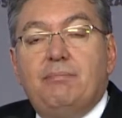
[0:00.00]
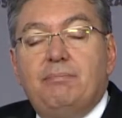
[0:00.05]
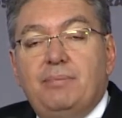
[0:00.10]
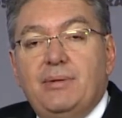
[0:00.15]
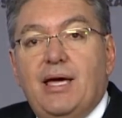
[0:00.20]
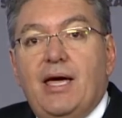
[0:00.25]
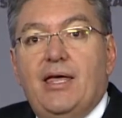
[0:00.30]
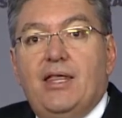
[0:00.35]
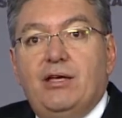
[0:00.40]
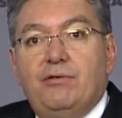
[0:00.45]

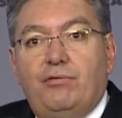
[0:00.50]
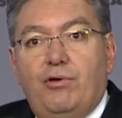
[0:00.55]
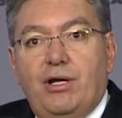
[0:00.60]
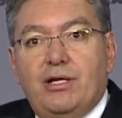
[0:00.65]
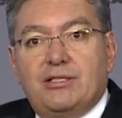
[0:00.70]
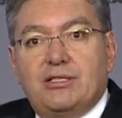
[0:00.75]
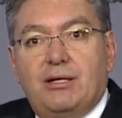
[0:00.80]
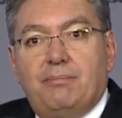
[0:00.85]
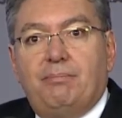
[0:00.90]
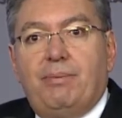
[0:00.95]
pie de
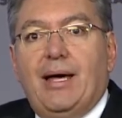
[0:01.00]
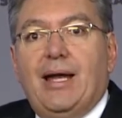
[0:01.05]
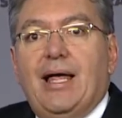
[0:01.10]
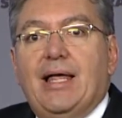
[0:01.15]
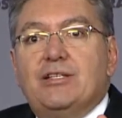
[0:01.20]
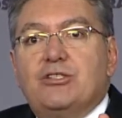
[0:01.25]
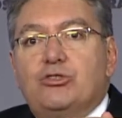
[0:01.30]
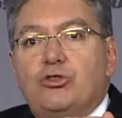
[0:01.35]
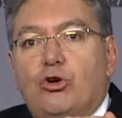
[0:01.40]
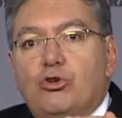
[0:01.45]
fuerza,
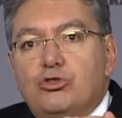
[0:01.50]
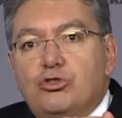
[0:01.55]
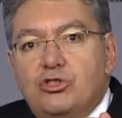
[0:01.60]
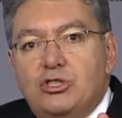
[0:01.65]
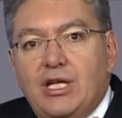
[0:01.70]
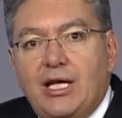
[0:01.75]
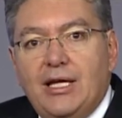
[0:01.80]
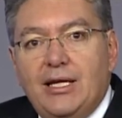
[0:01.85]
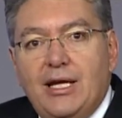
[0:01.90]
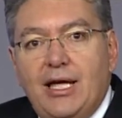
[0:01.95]
para
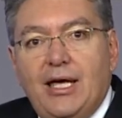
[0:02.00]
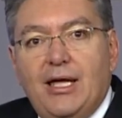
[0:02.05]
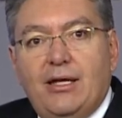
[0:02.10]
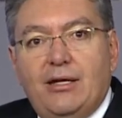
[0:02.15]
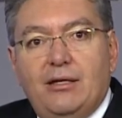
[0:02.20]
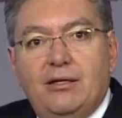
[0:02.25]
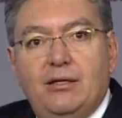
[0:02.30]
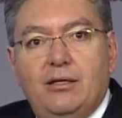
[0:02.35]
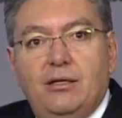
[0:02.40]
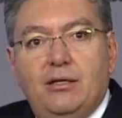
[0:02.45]

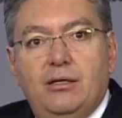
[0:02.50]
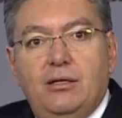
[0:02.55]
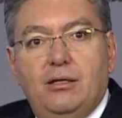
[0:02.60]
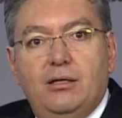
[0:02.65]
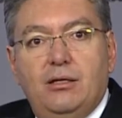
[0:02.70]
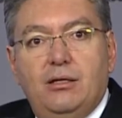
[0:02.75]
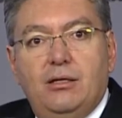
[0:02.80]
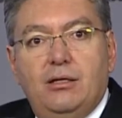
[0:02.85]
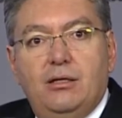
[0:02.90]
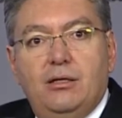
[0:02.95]
sostener
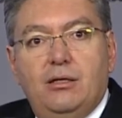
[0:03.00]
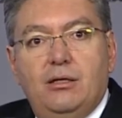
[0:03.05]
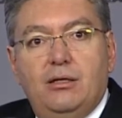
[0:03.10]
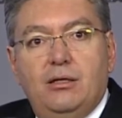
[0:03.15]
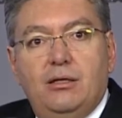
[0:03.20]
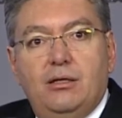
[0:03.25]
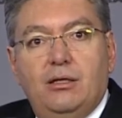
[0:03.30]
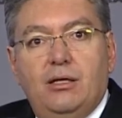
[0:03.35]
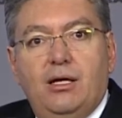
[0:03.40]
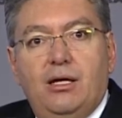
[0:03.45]

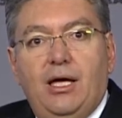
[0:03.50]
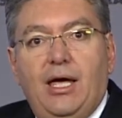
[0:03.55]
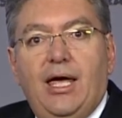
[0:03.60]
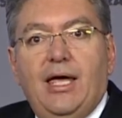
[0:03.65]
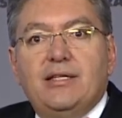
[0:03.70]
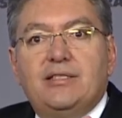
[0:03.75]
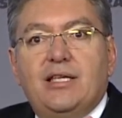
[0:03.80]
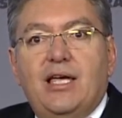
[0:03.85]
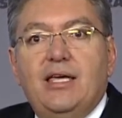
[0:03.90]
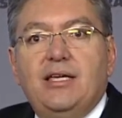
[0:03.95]

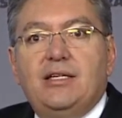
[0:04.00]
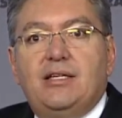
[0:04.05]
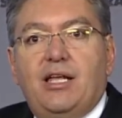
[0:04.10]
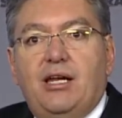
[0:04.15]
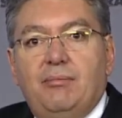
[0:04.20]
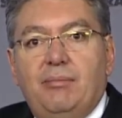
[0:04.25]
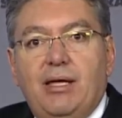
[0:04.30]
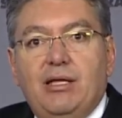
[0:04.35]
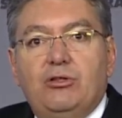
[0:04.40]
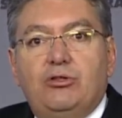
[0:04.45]
ese
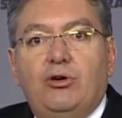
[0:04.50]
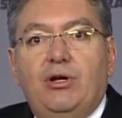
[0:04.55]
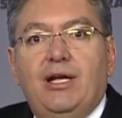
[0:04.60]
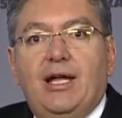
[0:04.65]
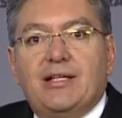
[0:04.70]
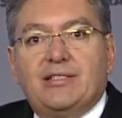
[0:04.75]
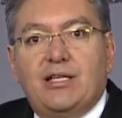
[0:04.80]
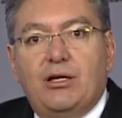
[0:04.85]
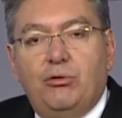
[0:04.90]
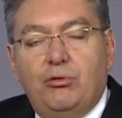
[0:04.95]
incremento en
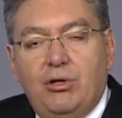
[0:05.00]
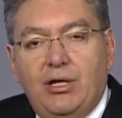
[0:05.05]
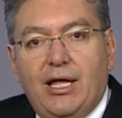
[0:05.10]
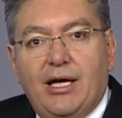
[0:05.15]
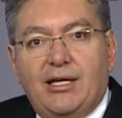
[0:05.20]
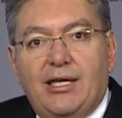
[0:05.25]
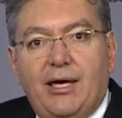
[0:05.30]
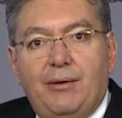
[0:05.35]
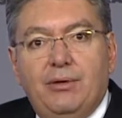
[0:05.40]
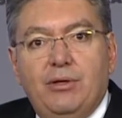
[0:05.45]
la
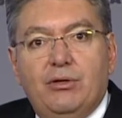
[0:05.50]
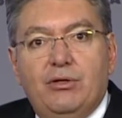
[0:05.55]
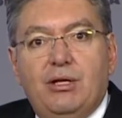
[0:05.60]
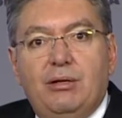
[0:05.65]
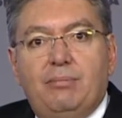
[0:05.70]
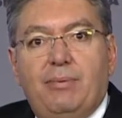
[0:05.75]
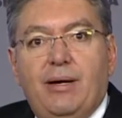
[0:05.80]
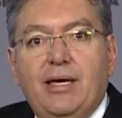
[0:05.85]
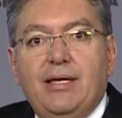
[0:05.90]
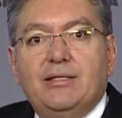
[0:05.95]
seguridad que ha habido en
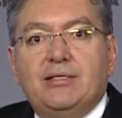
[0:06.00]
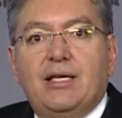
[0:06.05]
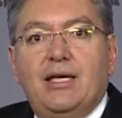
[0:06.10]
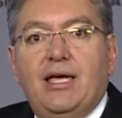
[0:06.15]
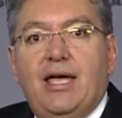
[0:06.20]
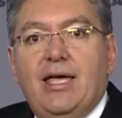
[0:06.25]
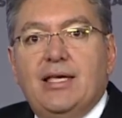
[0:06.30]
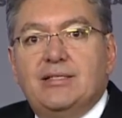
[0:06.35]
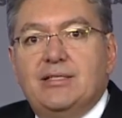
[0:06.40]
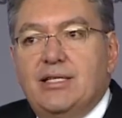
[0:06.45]
el país,
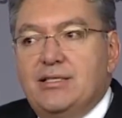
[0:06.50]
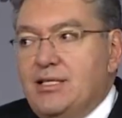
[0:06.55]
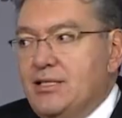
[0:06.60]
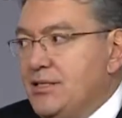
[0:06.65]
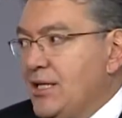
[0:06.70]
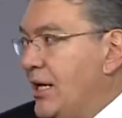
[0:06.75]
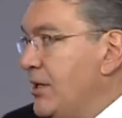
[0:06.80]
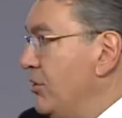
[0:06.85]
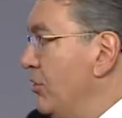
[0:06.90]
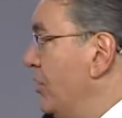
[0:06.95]
es
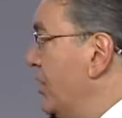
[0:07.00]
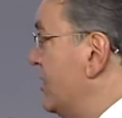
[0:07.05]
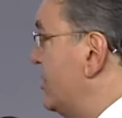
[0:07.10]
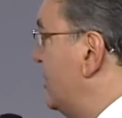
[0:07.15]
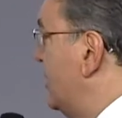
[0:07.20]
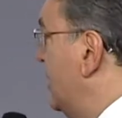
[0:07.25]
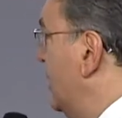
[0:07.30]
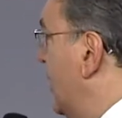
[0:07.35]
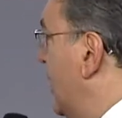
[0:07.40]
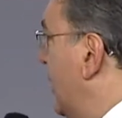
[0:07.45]
necesario
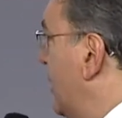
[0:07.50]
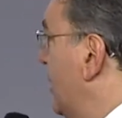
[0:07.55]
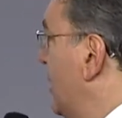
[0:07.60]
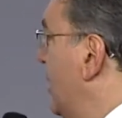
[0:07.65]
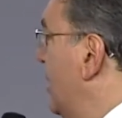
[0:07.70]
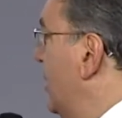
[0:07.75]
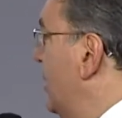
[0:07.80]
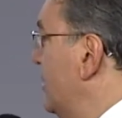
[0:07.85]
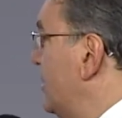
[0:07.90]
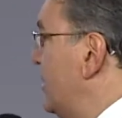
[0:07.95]
destinar
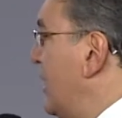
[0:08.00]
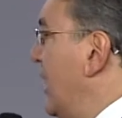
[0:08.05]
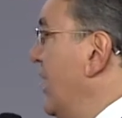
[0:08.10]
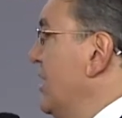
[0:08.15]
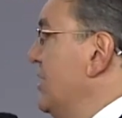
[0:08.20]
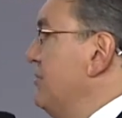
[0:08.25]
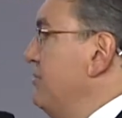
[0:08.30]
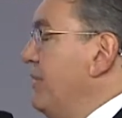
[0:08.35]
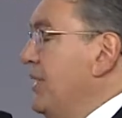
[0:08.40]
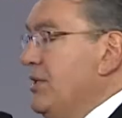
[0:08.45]

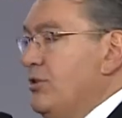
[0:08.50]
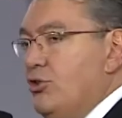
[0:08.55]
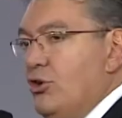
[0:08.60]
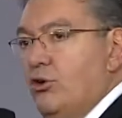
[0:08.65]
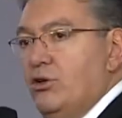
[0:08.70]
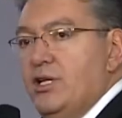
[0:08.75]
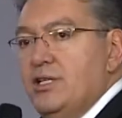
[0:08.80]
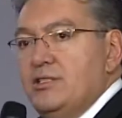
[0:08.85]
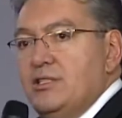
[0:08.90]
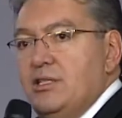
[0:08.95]
3
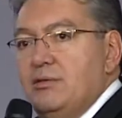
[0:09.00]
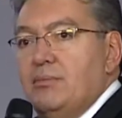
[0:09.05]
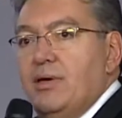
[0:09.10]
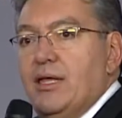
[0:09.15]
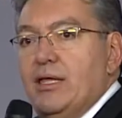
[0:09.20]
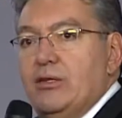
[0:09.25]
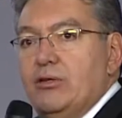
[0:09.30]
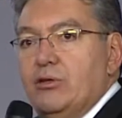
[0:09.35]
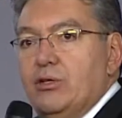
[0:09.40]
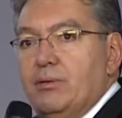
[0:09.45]
billones y
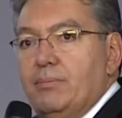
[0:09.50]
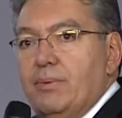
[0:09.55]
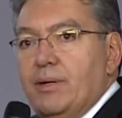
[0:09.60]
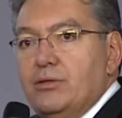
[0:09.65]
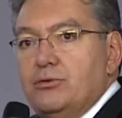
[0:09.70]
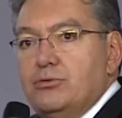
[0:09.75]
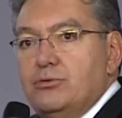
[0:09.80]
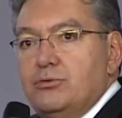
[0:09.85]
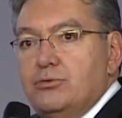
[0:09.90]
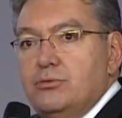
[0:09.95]
medio de
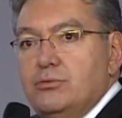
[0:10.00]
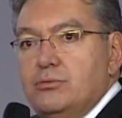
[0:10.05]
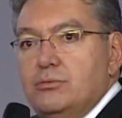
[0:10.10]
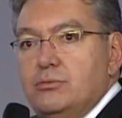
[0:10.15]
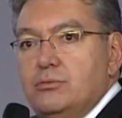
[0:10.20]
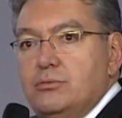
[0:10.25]
pesos,